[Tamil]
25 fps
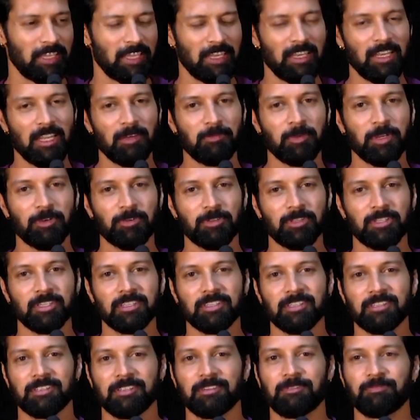எல்லாமே வந்து
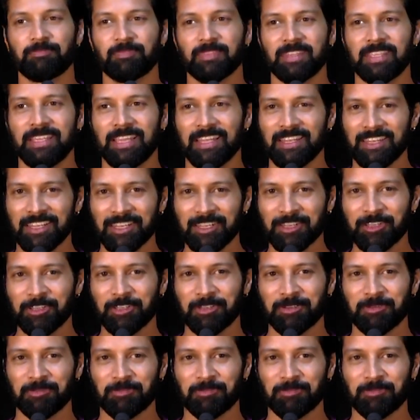என்னென்ன